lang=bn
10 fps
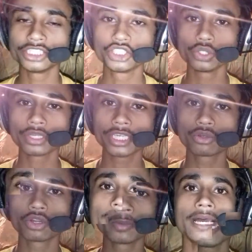জিও কি
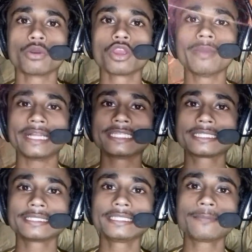করবে ওই
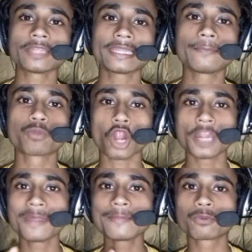বাজেটটা দিয়ে তাদের
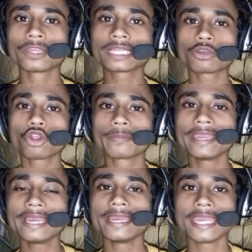ব্রডব্যান্ড পরীক্ষা করবে